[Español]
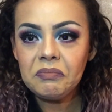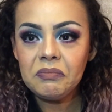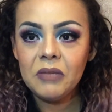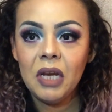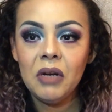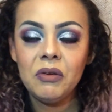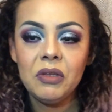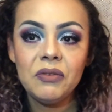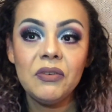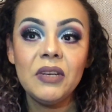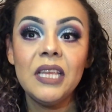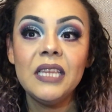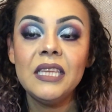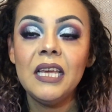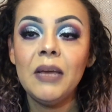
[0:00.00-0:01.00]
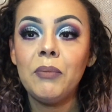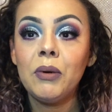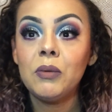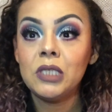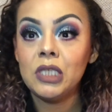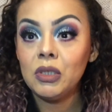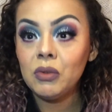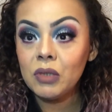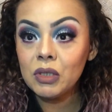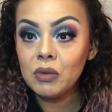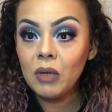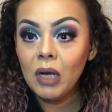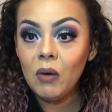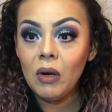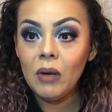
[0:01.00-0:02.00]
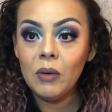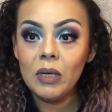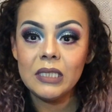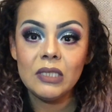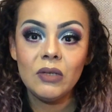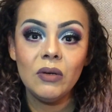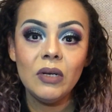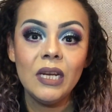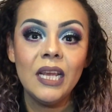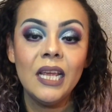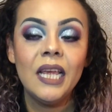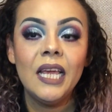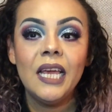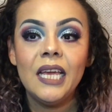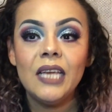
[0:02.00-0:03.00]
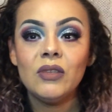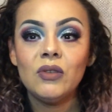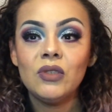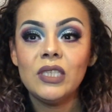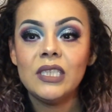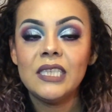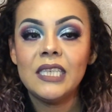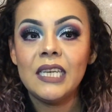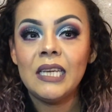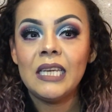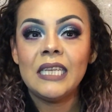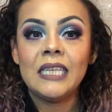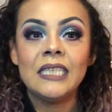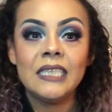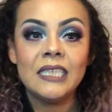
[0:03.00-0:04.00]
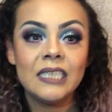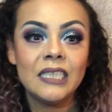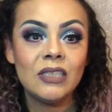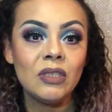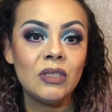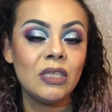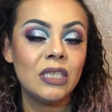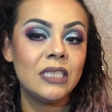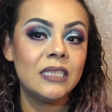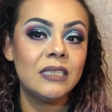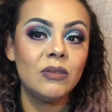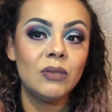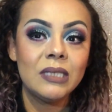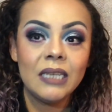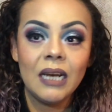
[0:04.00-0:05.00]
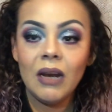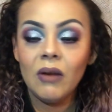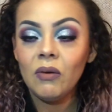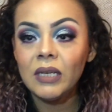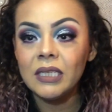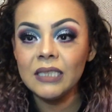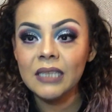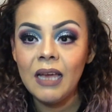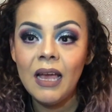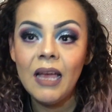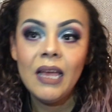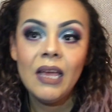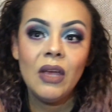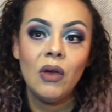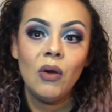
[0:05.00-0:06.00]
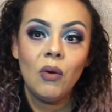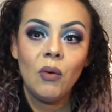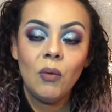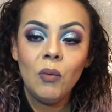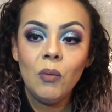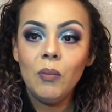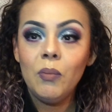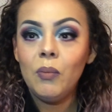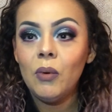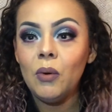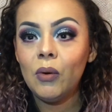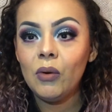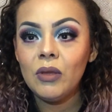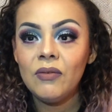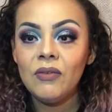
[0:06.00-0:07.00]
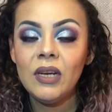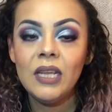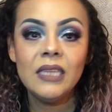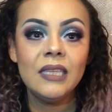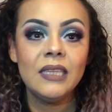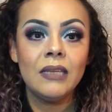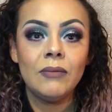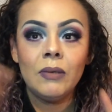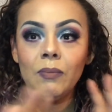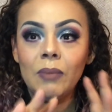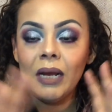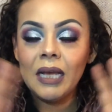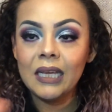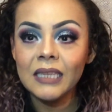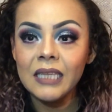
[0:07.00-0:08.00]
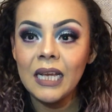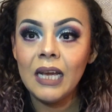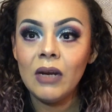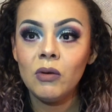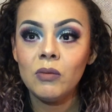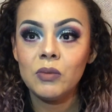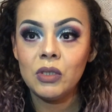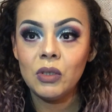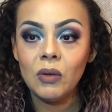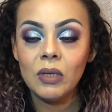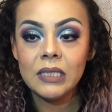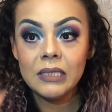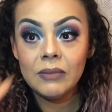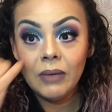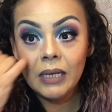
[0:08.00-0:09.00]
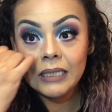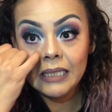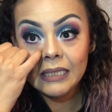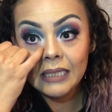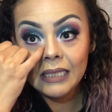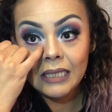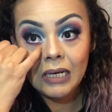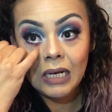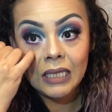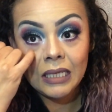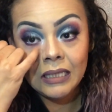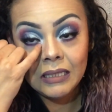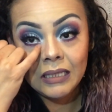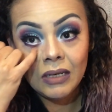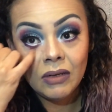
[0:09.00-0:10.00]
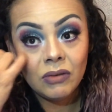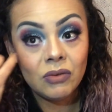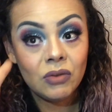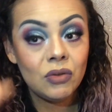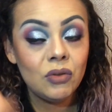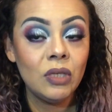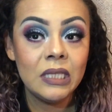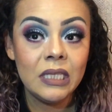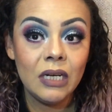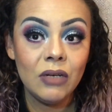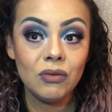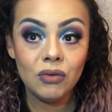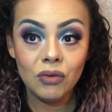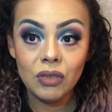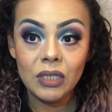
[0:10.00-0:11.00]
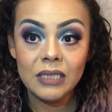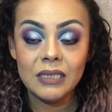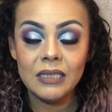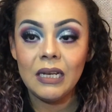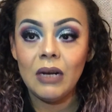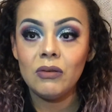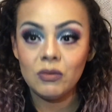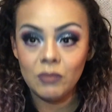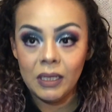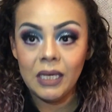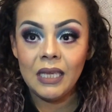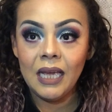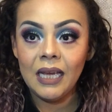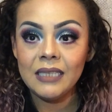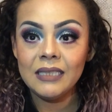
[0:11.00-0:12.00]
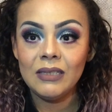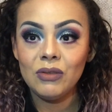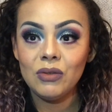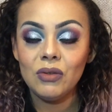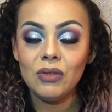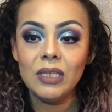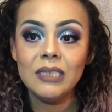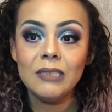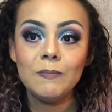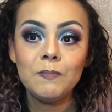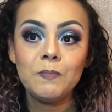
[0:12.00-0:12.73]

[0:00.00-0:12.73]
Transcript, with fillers: algo diferente y aprovechando que es una colaboración, entonces dije, necesito, necesito hacer algo que sea un poco diferente también para que tengan opciones diversas entre, entre, entre nosotras, entre los maquillajes de nosotras.